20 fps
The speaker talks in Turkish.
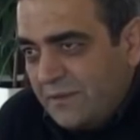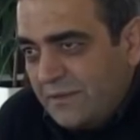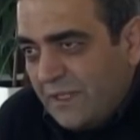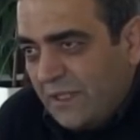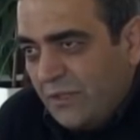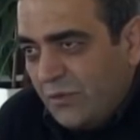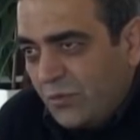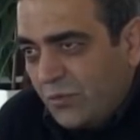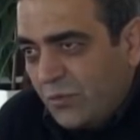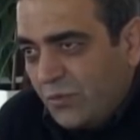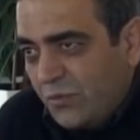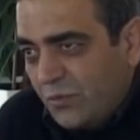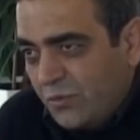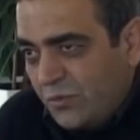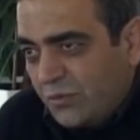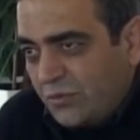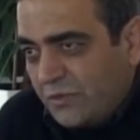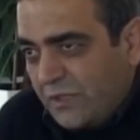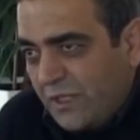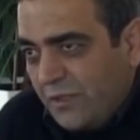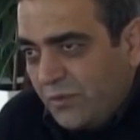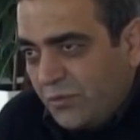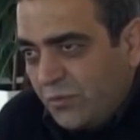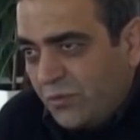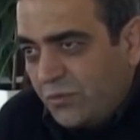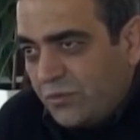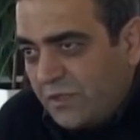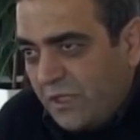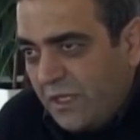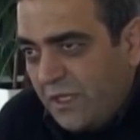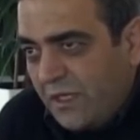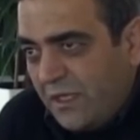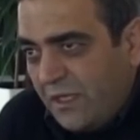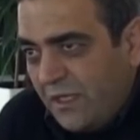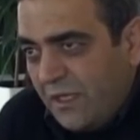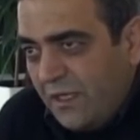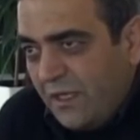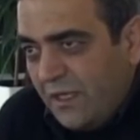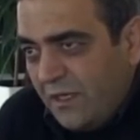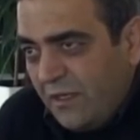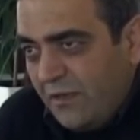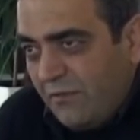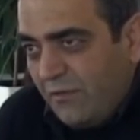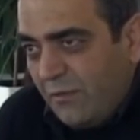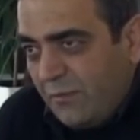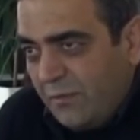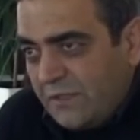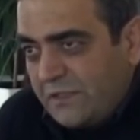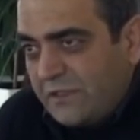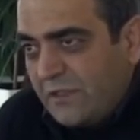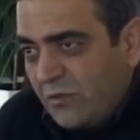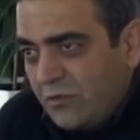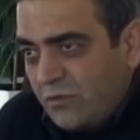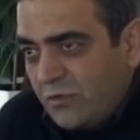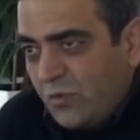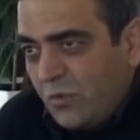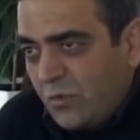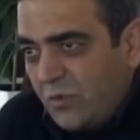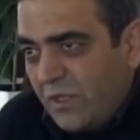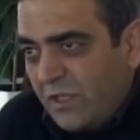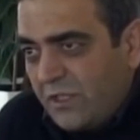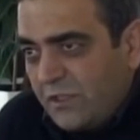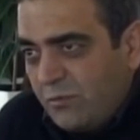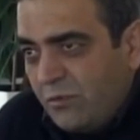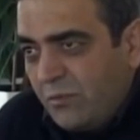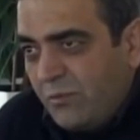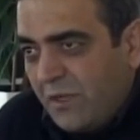yani hukukta, hukukta ve bir savcının kullandığı bu